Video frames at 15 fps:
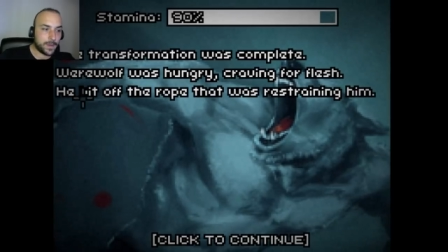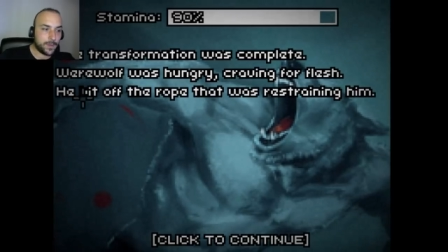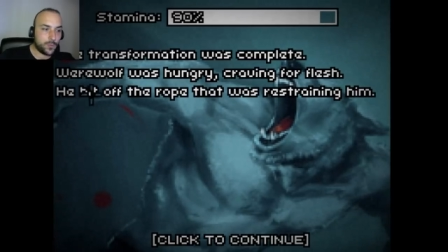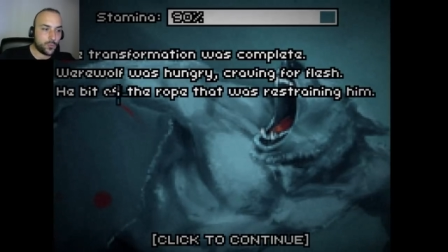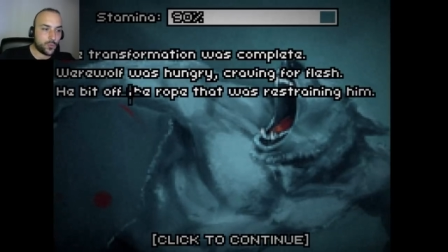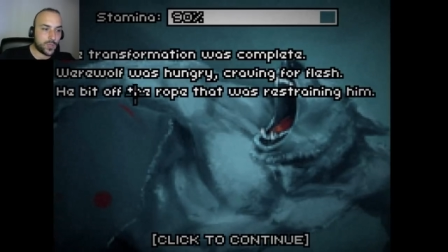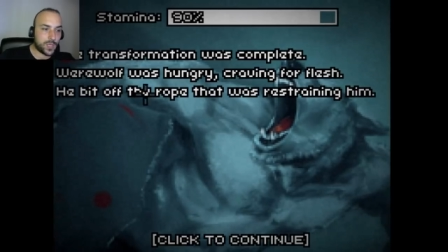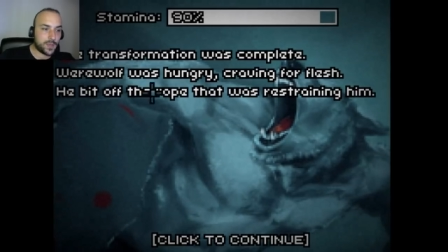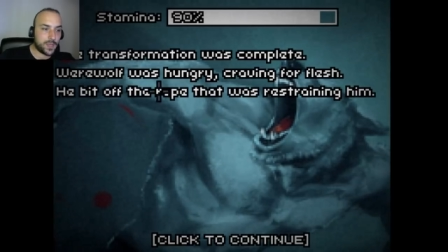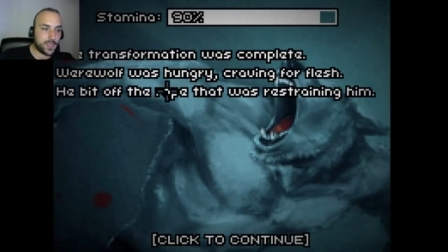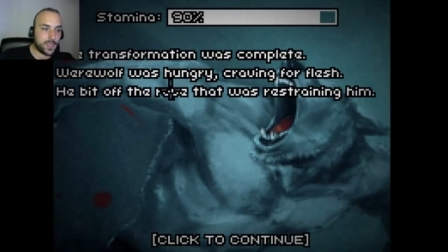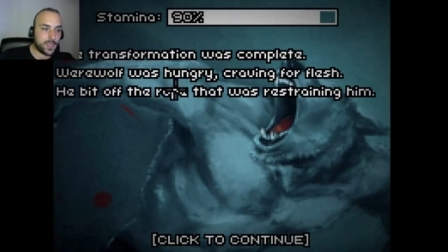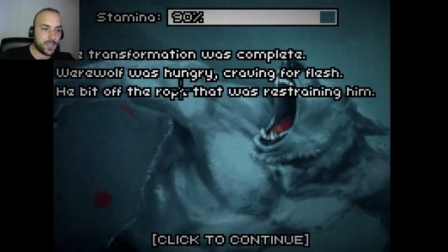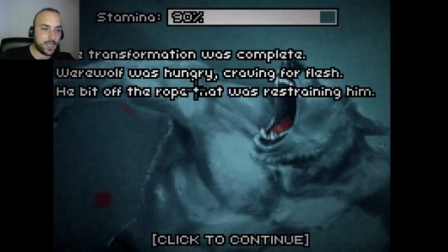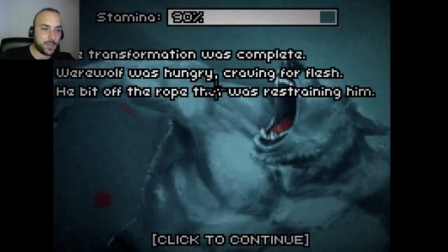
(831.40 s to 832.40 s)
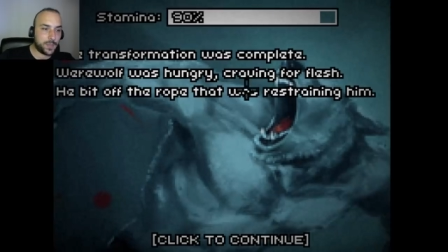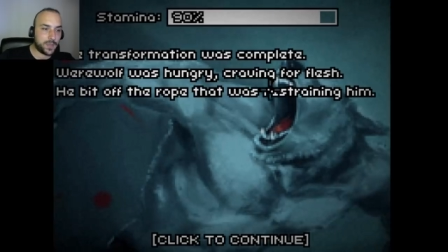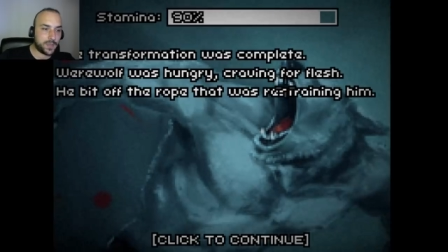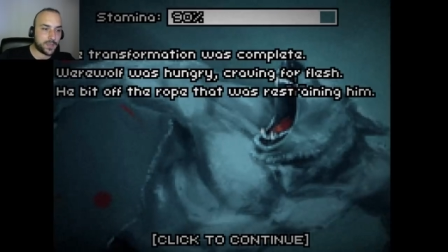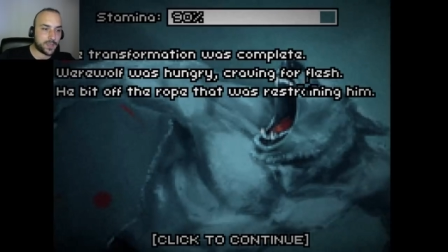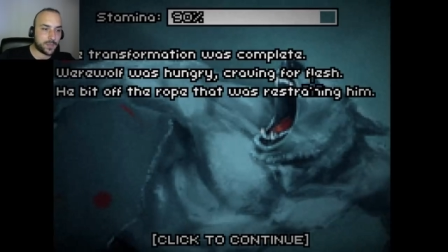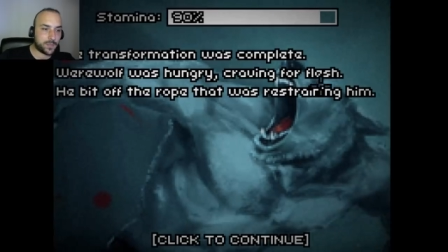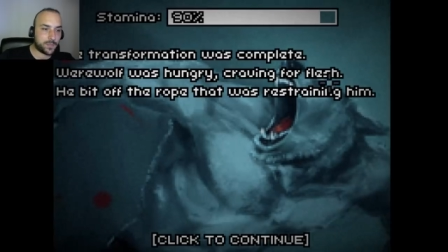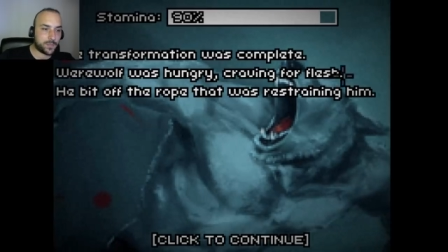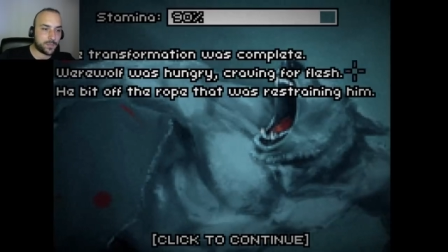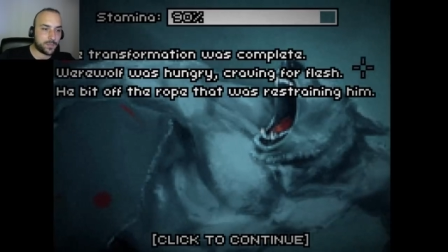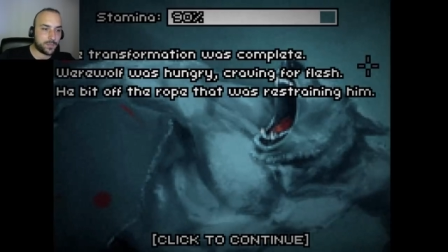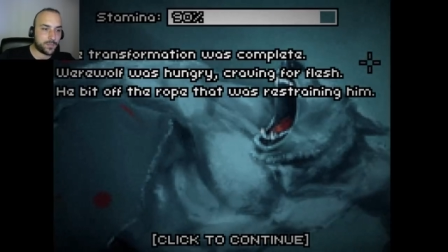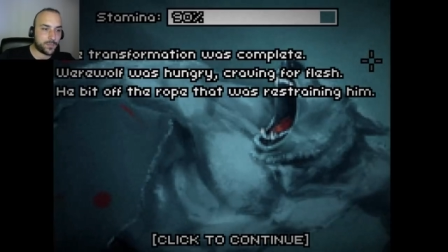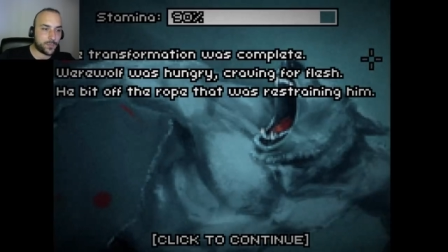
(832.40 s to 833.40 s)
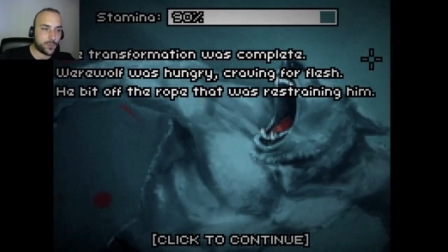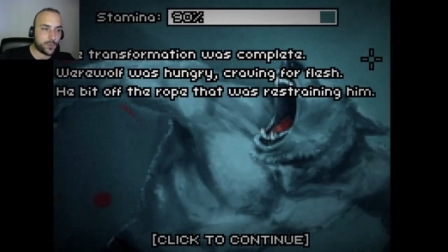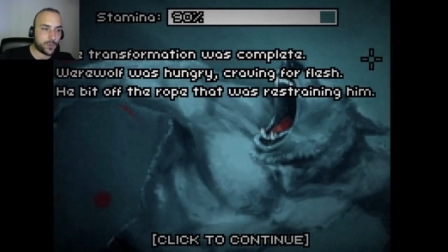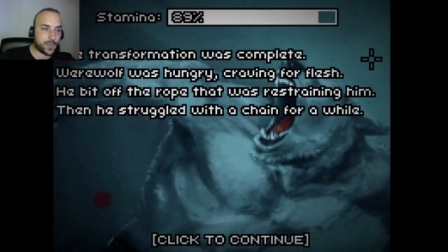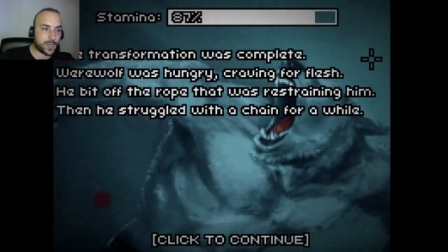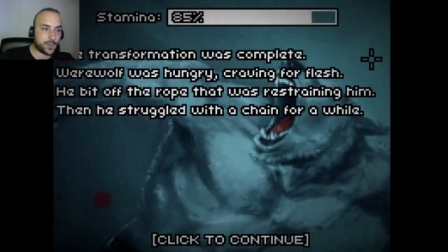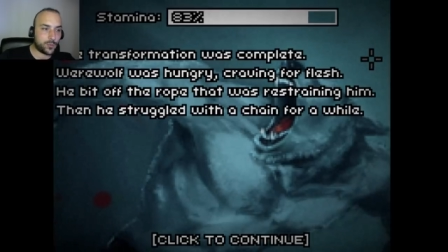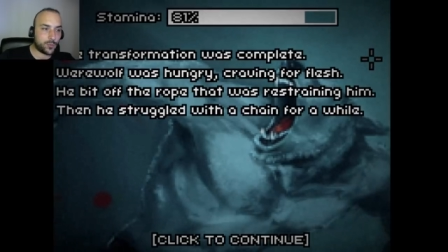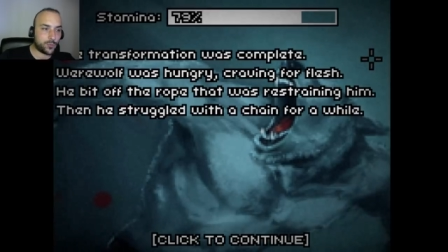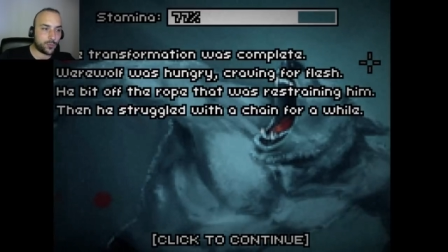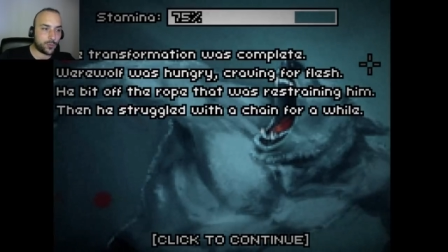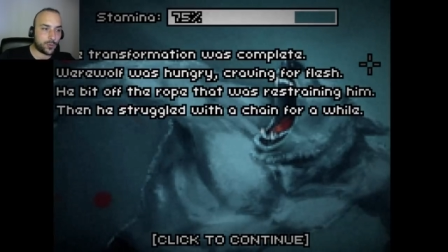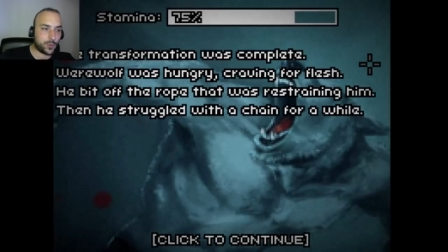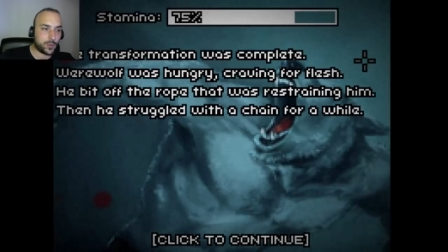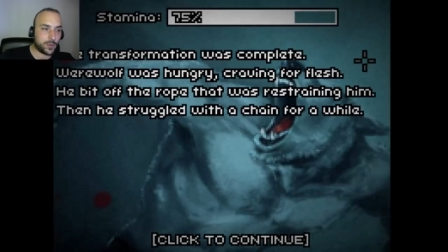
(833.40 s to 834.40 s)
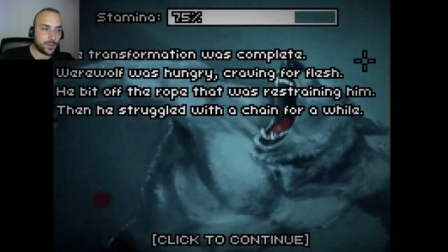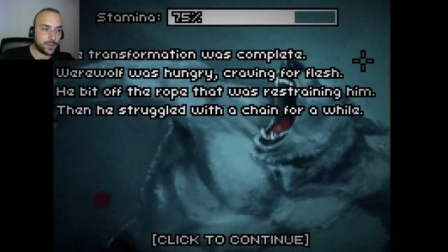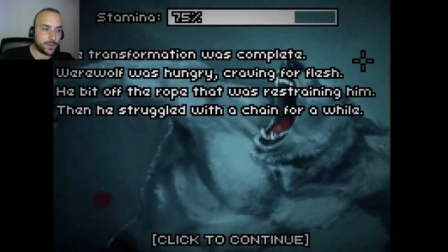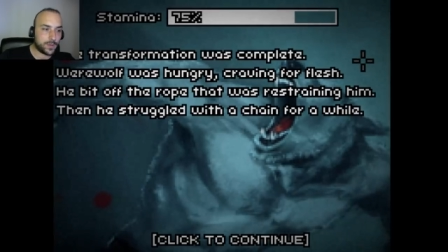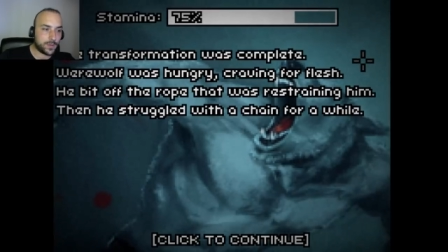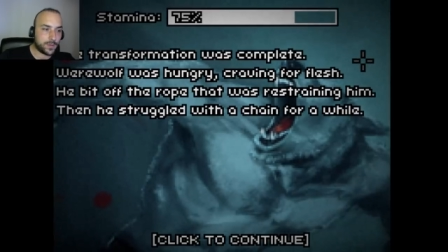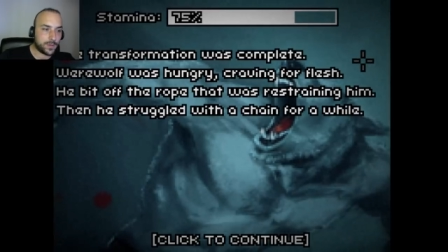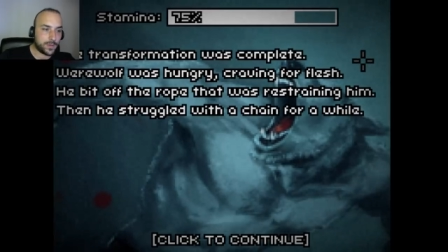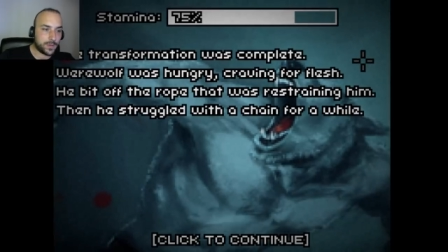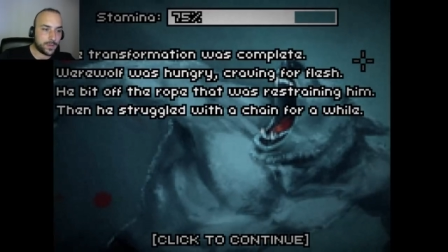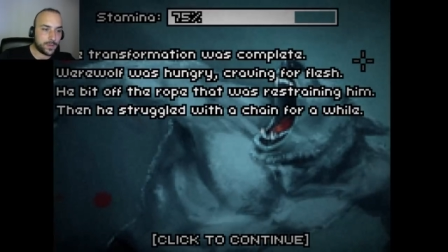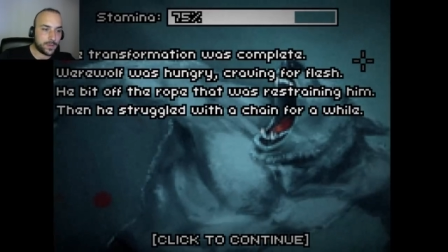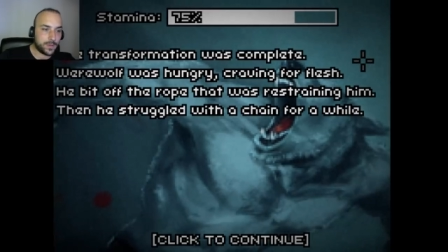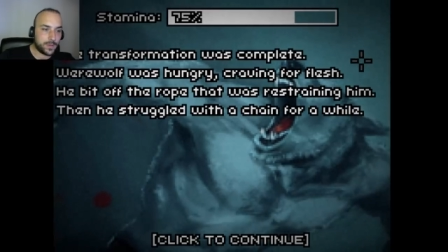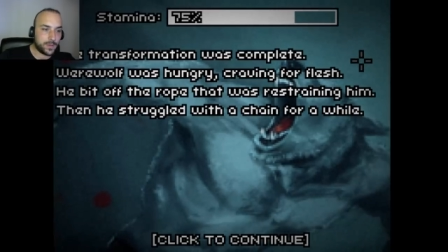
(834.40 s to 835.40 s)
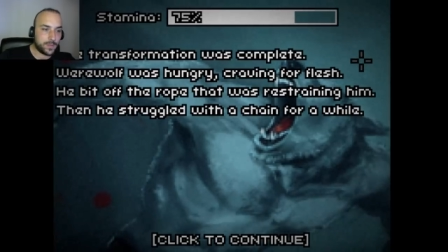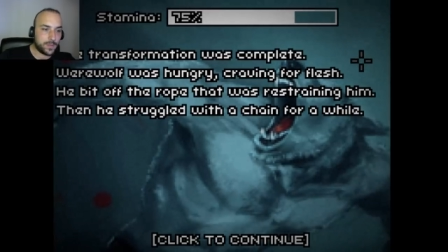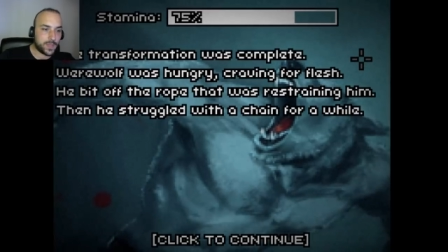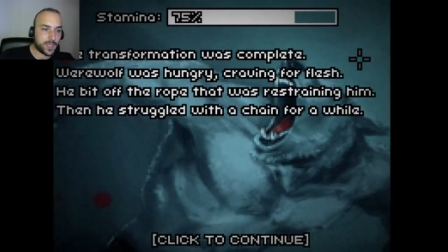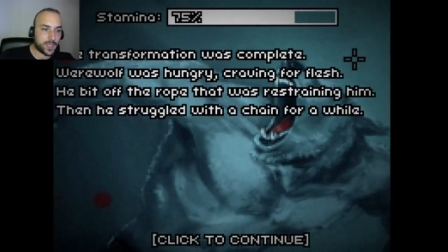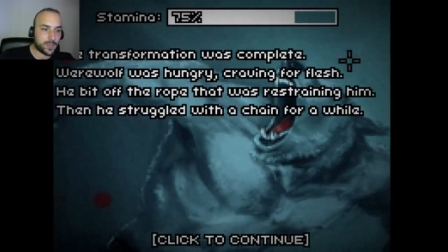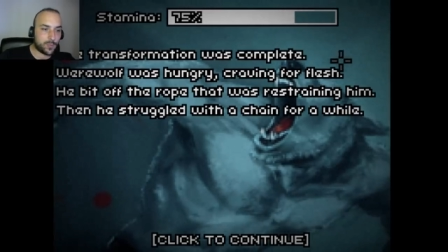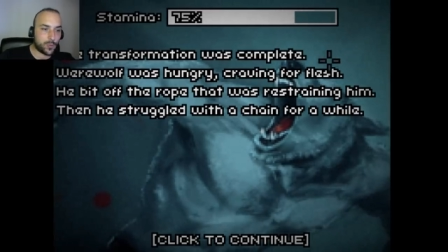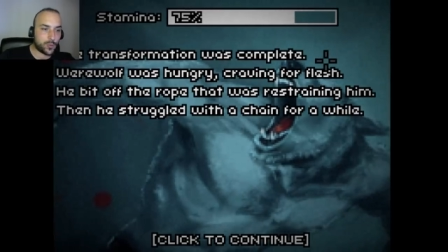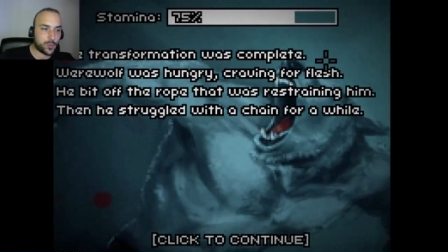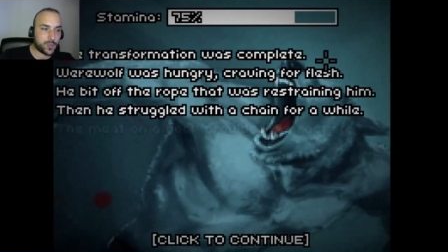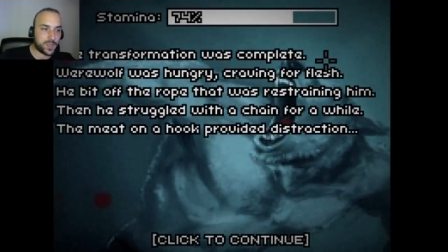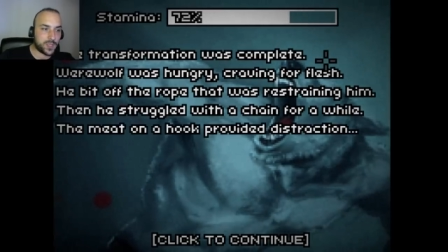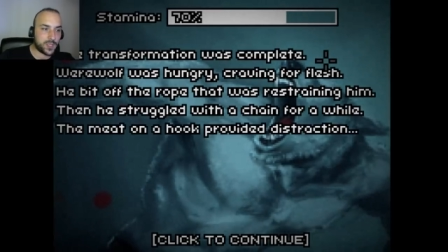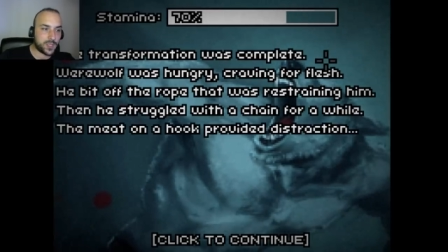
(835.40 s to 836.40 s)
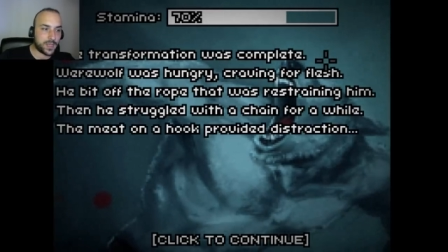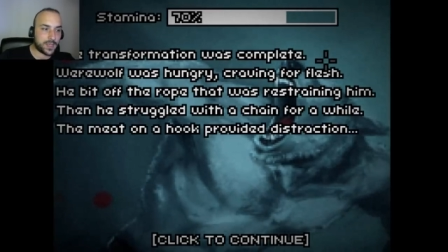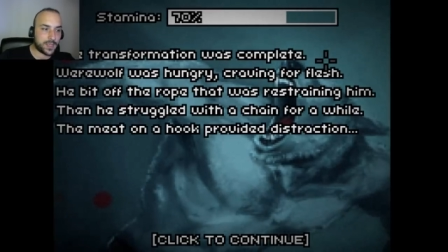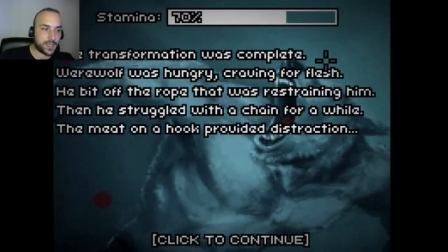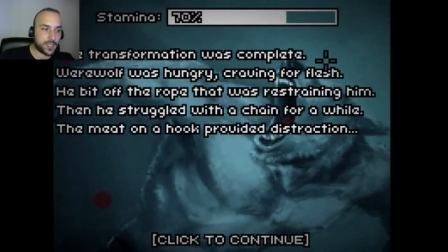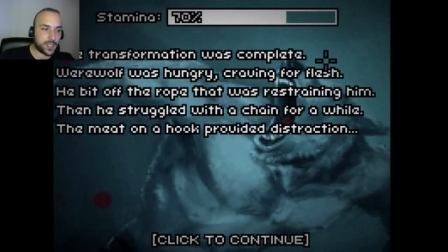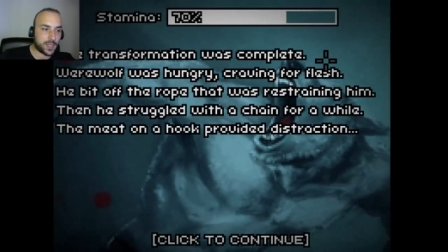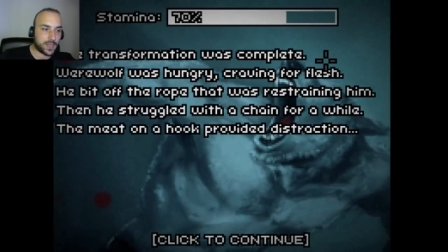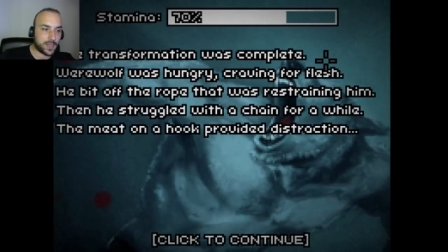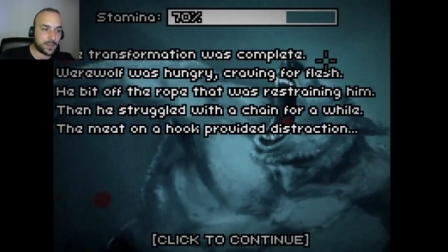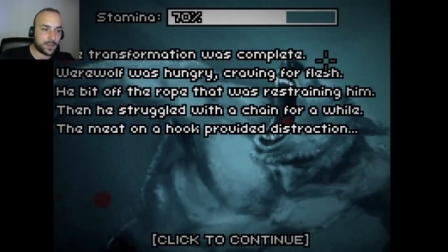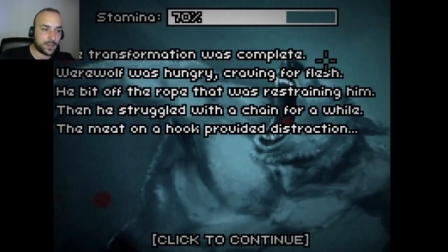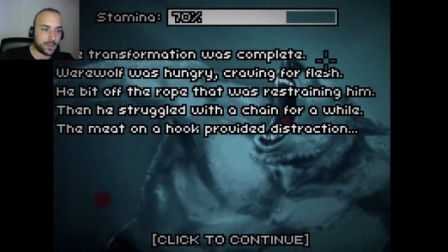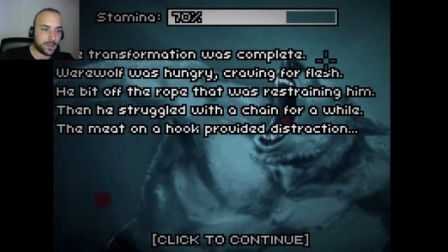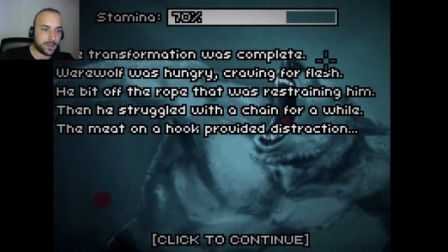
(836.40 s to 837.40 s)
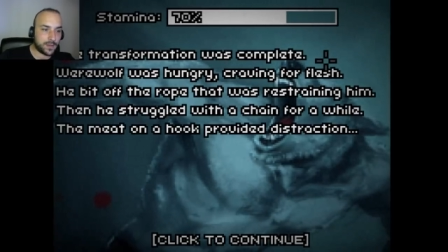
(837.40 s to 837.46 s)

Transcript: Üzerindeki ipi ısırıp ondan kurtuldu. Biraz boğuşup zincirleri de çıkardı.